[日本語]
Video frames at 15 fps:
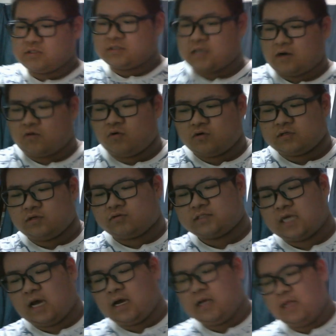た氷を
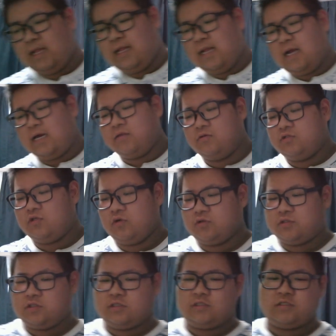さ、あの、浄
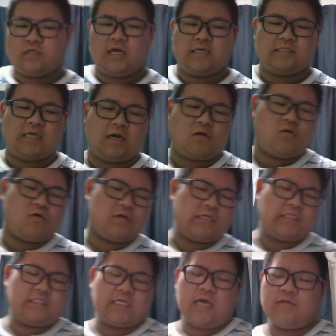水すりゃさ、氷
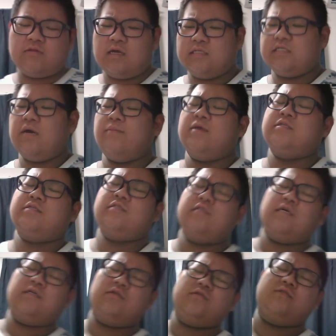自体の味はまずいん
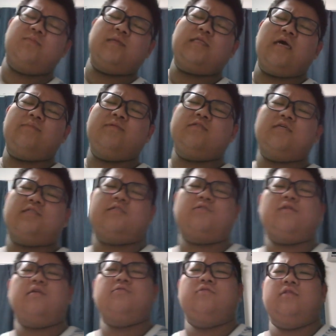だけど、冷たい水は
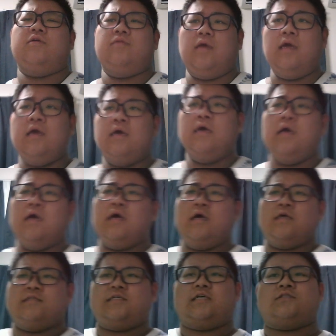作れるんだよね。
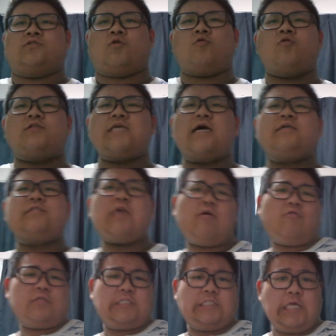じゃあ、その作
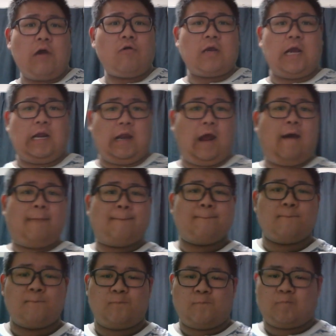戦をしちゃおっかな。
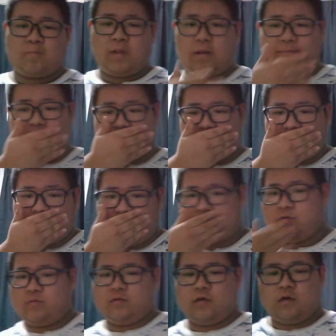うん。めっちゃ唾
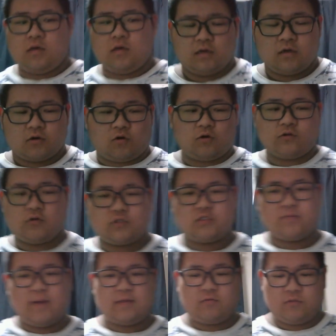飛ぶ。この
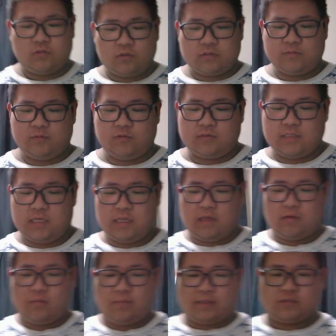バの一粒のせいで、
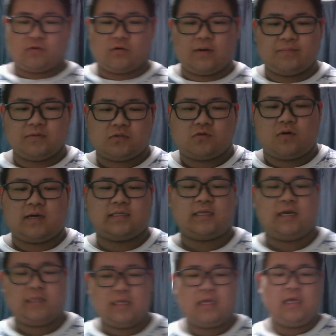あの、パソコンがぶっ壊れた
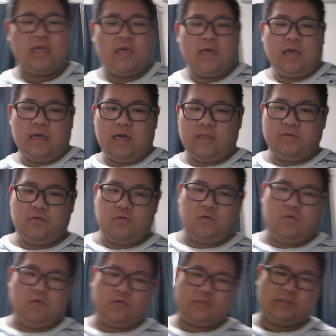らね、あ
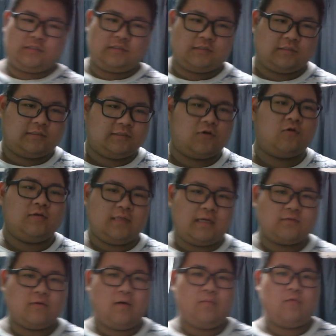のー、すごい
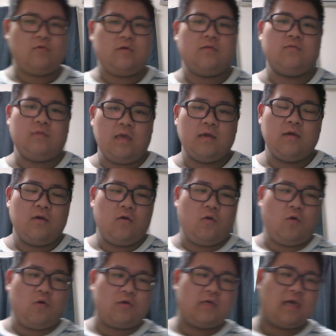なとは思うけどね。
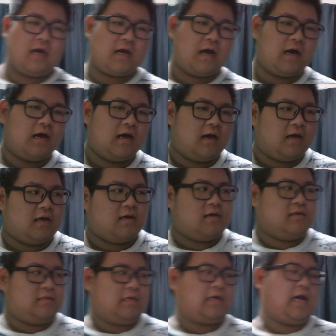桶屋が、
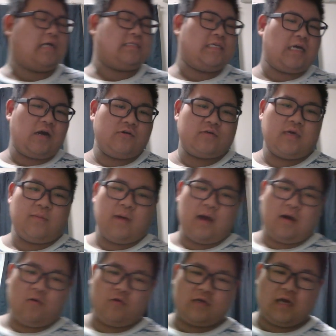ね、風が吹け
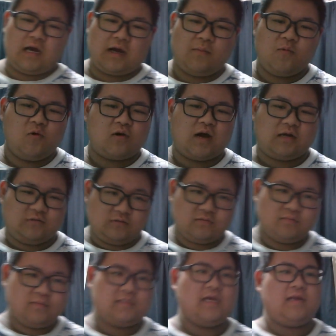ば桶屋が儲かる
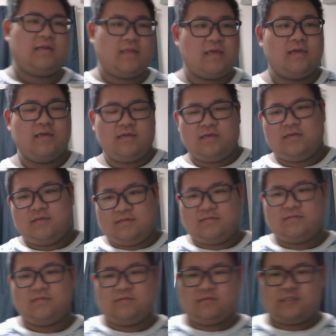みたいなね。
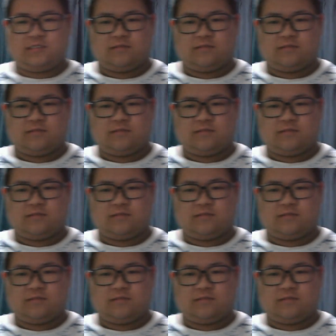うん。